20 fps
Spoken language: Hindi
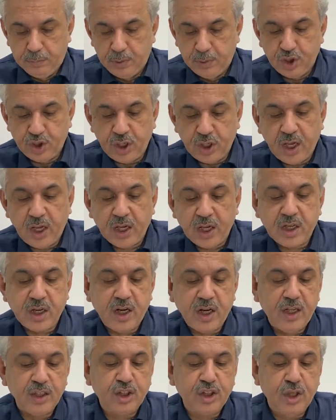
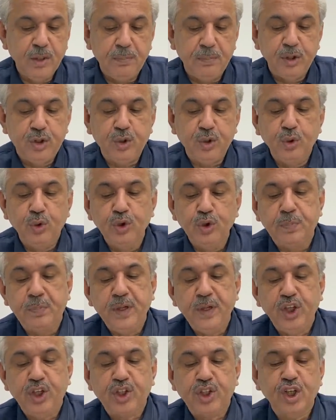मजाकरात की मशरूत
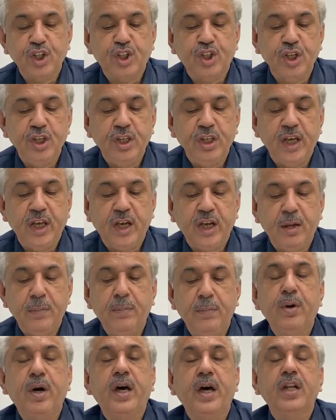पेशकश की है अगर
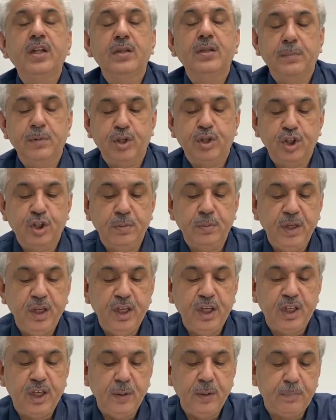भारत
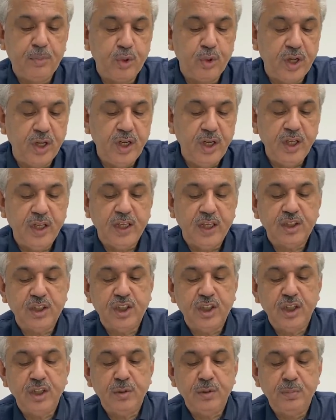कश्मीर की पुरानी
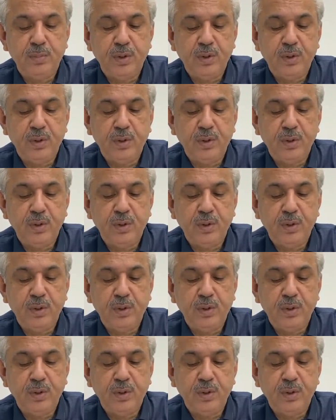हैसियत